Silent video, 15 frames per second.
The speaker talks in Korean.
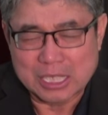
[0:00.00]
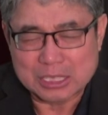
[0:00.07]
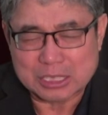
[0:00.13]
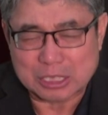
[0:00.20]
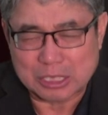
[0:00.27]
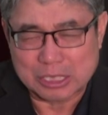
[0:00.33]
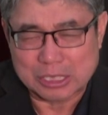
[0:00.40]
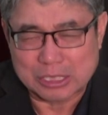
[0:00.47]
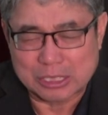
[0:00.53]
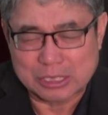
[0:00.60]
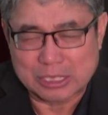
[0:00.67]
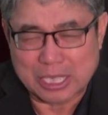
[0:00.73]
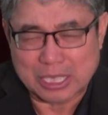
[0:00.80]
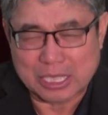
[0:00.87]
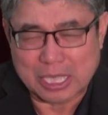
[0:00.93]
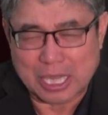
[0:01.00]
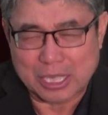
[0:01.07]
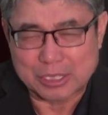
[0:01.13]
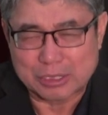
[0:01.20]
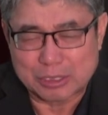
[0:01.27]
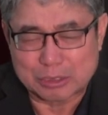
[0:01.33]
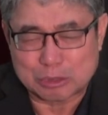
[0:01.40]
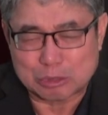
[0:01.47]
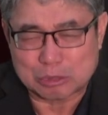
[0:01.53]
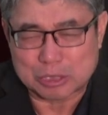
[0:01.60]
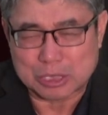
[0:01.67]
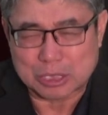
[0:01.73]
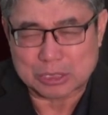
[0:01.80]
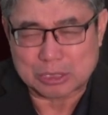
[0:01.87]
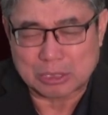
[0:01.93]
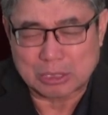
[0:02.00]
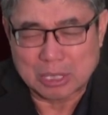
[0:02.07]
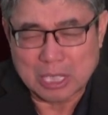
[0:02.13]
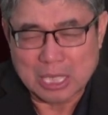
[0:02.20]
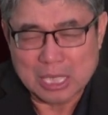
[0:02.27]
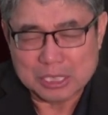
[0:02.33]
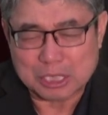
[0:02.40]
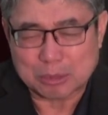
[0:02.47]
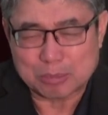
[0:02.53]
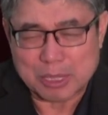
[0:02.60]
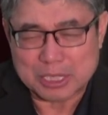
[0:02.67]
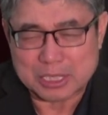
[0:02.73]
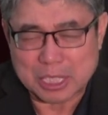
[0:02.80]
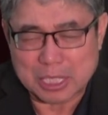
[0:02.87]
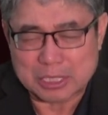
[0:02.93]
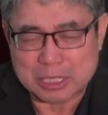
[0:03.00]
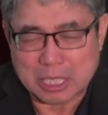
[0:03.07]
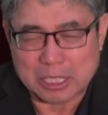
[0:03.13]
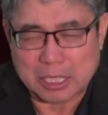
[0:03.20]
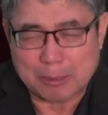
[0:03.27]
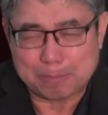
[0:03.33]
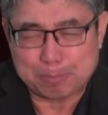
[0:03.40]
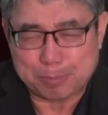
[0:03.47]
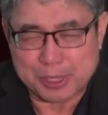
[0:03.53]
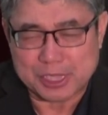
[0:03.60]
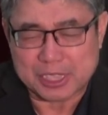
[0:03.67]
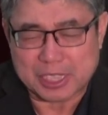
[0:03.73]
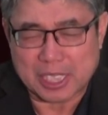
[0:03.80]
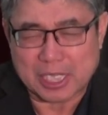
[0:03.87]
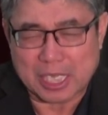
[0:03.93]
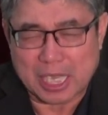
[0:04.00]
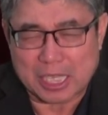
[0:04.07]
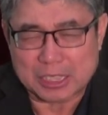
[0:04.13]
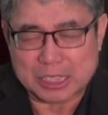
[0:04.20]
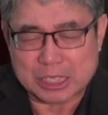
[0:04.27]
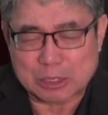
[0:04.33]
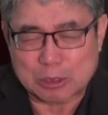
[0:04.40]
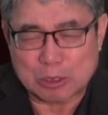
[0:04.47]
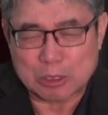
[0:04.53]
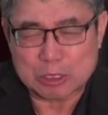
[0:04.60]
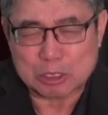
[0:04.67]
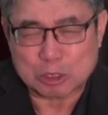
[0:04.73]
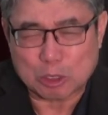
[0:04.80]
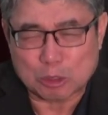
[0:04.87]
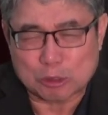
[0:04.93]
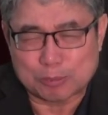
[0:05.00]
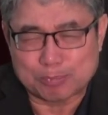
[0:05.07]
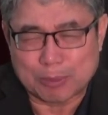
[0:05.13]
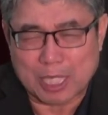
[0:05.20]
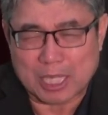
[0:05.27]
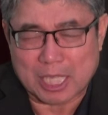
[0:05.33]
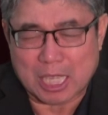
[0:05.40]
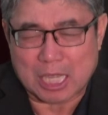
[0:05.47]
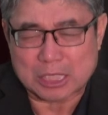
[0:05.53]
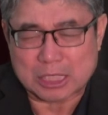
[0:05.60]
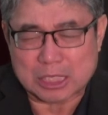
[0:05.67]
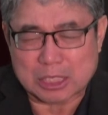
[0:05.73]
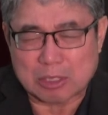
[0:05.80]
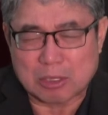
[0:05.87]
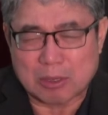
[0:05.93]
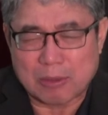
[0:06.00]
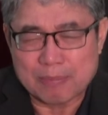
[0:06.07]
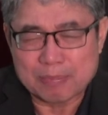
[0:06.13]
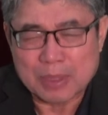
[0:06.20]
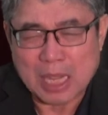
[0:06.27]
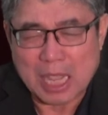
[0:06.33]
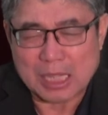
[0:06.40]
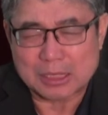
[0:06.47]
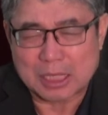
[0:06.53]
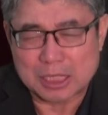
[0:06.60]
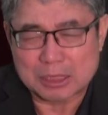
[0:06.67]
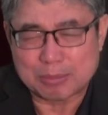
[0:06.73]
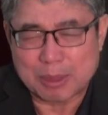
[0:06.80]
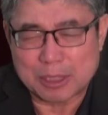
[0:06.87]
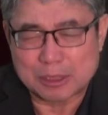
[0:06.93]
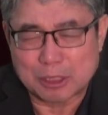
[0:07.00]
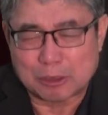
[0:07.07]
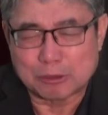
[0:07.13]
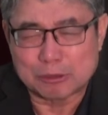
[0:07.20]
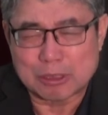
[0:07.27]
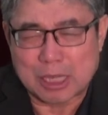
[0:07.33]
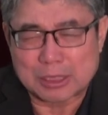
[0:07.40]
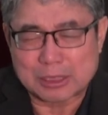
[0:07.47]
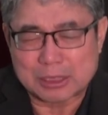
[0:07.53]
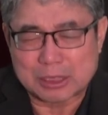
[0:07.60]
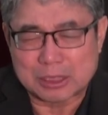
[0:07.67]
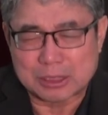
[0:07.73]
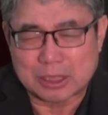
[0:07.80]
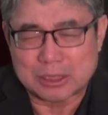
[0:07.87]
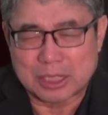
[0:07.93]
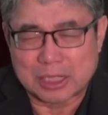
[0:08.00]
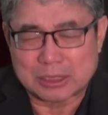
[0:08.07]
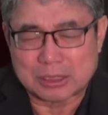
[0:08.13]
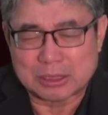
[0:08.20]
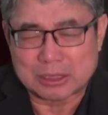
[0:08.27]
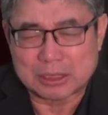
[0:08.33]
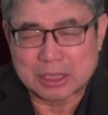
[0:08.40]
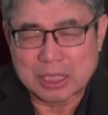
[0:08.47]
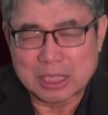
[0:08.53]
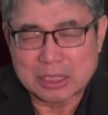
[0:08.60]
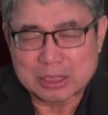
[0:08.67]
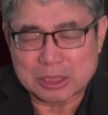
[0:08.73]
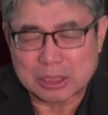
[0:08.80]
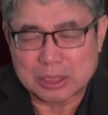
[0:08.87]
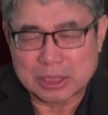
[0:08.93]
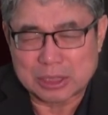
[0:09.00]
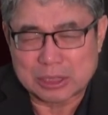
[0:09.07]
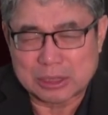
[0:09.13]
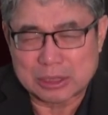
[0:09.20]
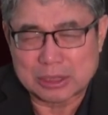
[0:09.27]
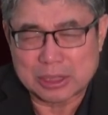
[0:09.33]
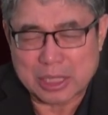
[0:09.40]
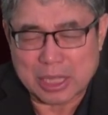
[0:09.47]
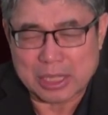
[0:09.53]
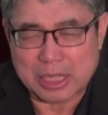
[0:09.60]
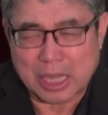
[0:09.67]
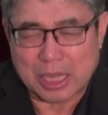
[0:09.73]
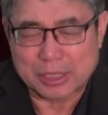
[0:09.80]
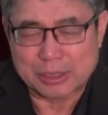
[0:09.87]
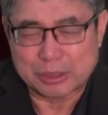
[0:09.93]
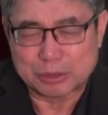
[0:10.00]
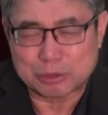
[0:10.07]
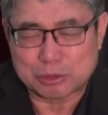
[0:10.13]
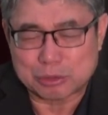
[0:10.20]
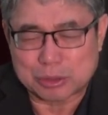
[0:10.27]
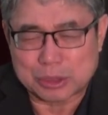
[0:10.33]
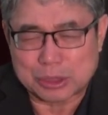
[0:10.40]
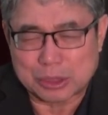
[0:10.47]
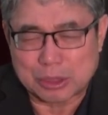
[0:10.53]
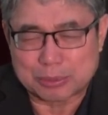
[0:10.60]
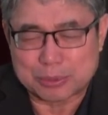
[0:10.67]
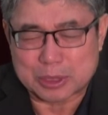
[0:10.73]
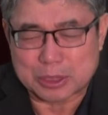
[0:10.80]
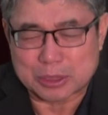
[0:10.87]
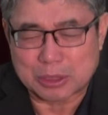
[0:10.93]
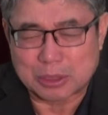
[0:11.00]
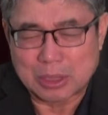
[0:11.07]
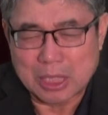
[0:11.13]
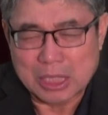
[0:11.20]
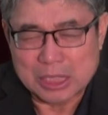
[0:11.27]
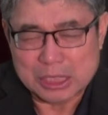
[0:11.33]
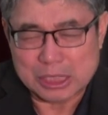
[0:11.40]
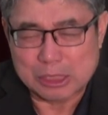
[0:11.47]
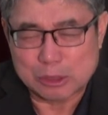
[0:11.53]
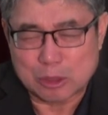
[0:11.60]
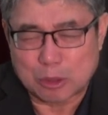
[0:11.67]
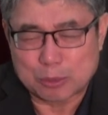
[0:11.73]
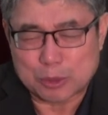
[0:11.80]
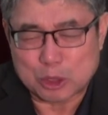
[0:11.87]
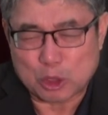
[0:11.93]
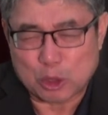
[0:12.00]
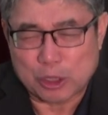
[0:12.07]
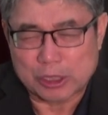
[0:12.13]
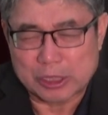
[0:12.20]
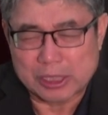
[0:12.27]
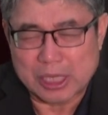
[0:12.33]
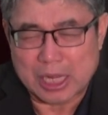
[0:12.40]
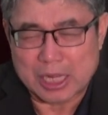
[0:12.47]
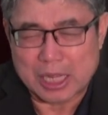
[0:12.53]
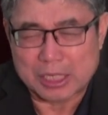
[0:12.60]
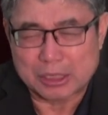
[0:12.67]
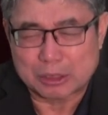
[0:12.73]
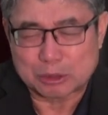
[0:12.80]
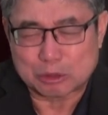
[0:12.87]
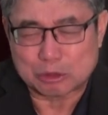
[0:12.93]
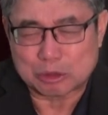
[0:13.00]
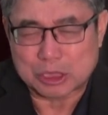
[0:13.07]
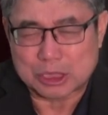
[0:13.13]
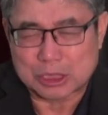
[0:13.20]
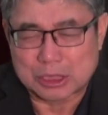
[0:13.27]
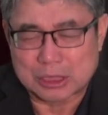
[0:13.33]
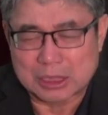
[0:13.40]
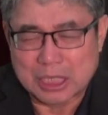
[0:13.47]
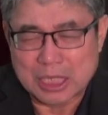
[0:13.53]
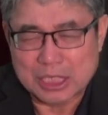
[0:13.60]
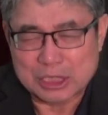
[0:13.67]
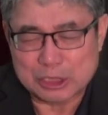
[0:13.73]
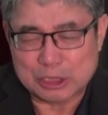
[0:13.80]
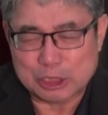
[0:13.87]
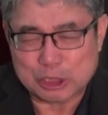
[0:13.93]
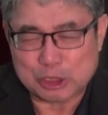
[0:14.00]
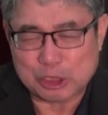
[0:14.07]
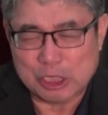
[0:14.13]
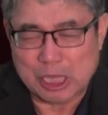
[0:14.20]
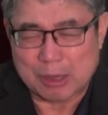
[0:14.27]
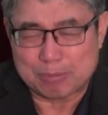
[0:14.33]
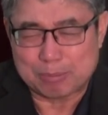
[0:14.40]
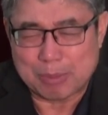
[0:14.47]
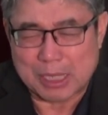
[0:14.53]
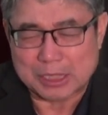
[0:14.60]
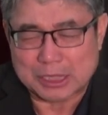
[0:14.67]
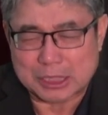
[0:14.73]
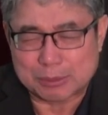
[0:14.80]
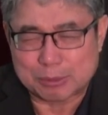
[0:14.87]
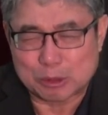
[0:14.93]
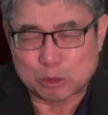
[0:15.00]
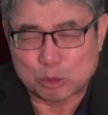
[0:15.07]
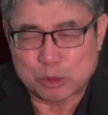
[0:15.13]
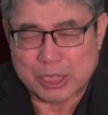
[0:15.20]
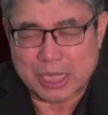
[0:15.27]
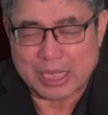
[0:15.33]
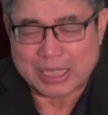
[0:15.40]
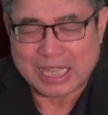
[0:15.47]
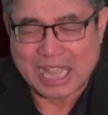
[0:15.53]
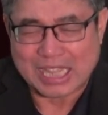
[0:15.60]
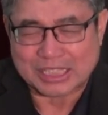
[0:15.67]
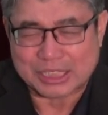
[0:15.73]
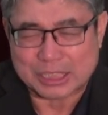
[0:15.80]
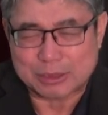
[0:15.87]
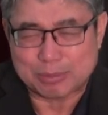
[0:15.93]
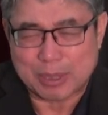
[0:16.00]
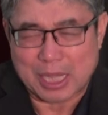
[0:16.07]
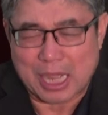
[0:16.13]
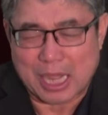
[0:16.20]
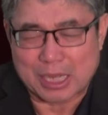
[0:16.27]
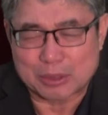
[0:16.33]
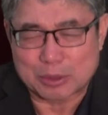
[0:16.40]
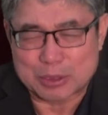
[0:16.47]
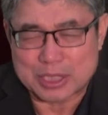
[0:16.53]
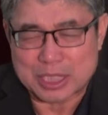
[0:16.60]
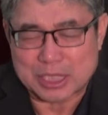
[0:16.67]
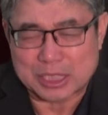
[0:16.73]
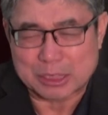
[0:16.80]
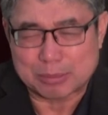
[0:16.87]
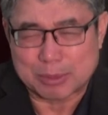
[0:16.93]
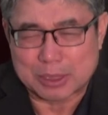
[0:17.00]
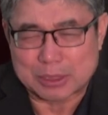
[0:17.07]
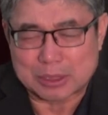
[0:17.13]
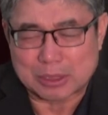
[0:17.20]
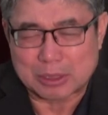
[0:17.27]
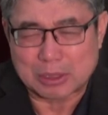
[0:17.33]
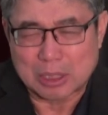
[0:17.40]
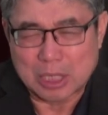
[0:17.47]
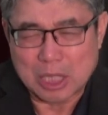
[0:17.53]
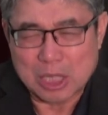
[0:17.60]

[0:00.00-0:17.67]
저희들 되게 하여 주셔서 정말 세상에 빛 되게 하시고 소금 되게 하시고 하나님의 영광을 드러내는 저희들 되게 하여 주시옵소서 일곱 교회를 향하여 주시는 이 귀한 말씀을 우리의 가슴에 아로 새기면서